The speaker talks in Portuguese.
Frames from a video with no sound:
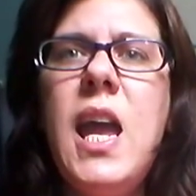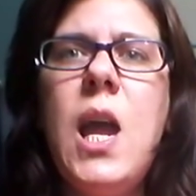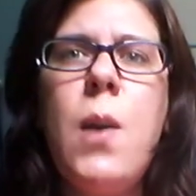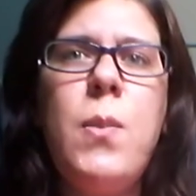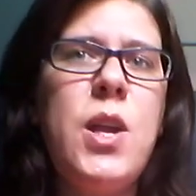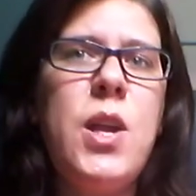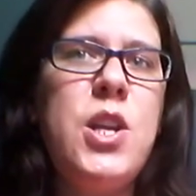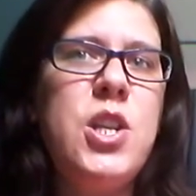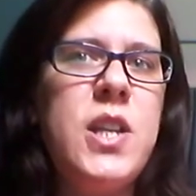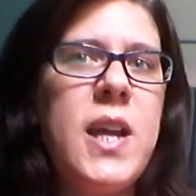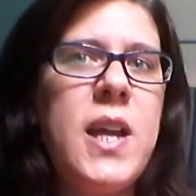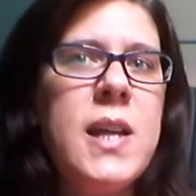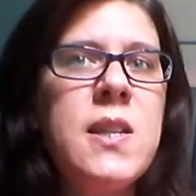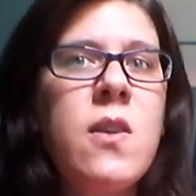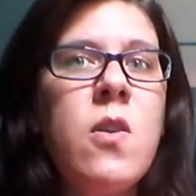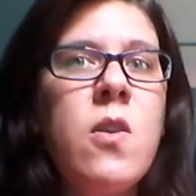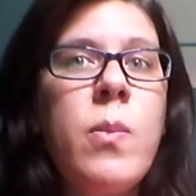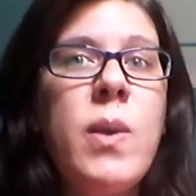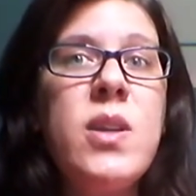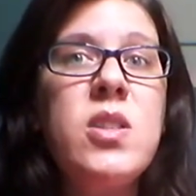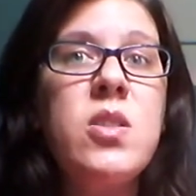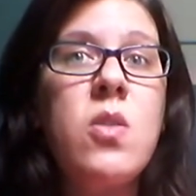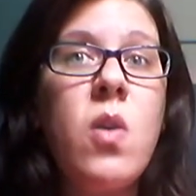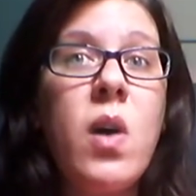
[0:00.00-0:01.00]
eu me dediquei a escrever
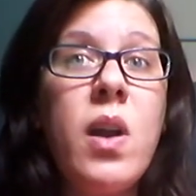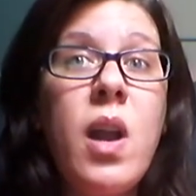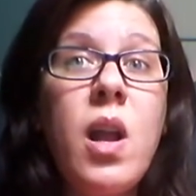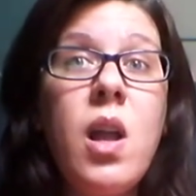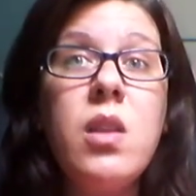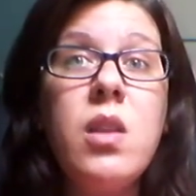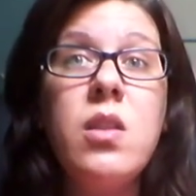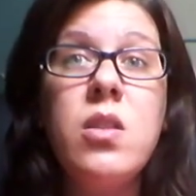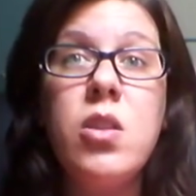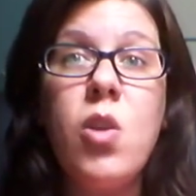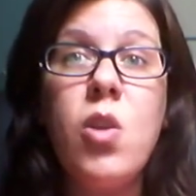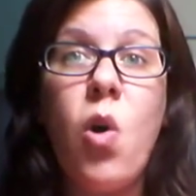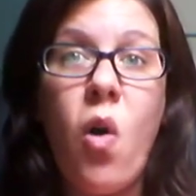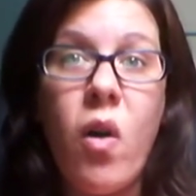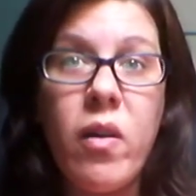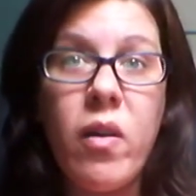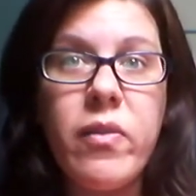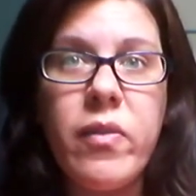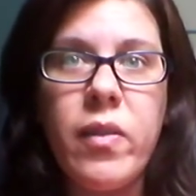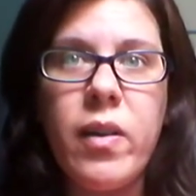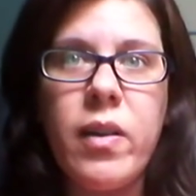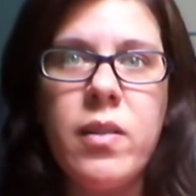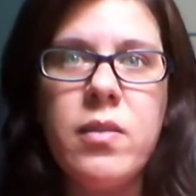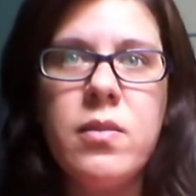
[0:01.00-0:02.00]
uma história
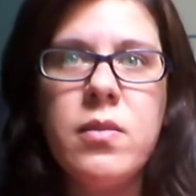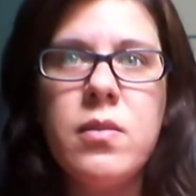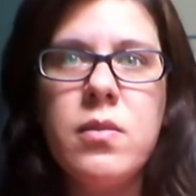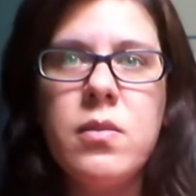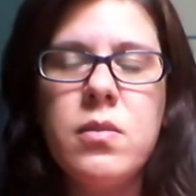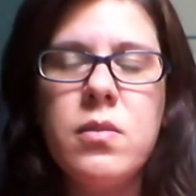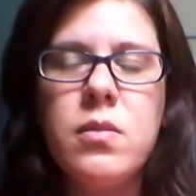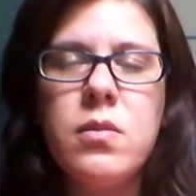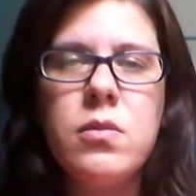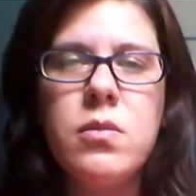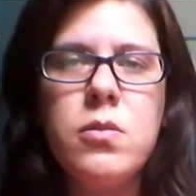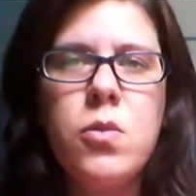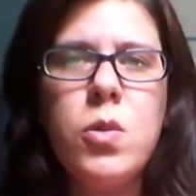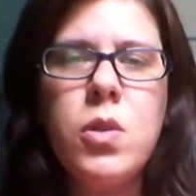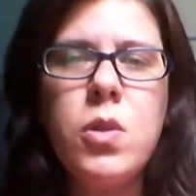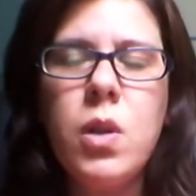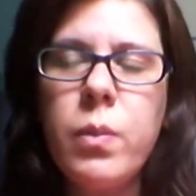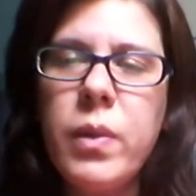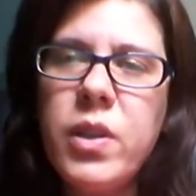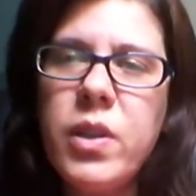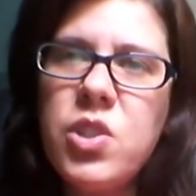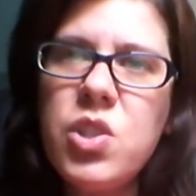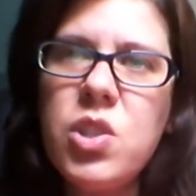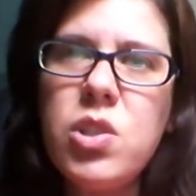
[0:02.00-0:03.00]
nova
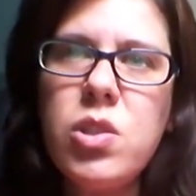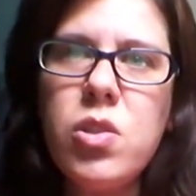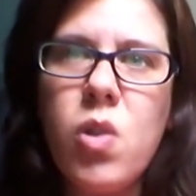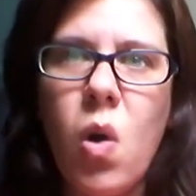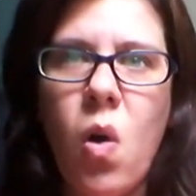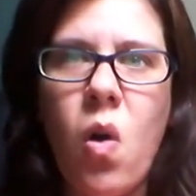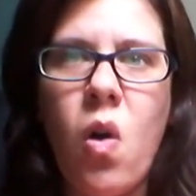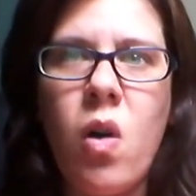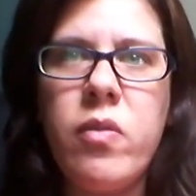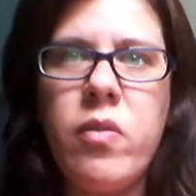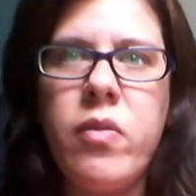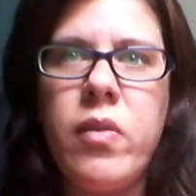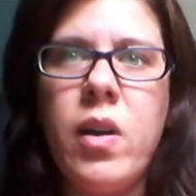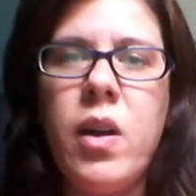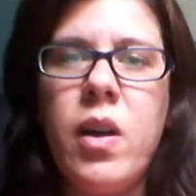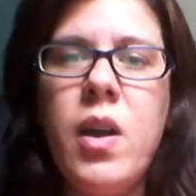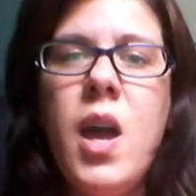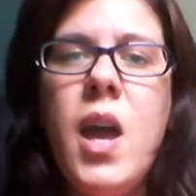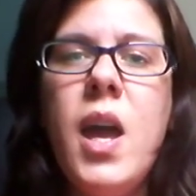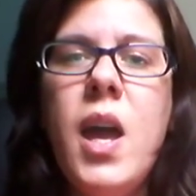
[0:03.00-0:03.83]
totalmente nova.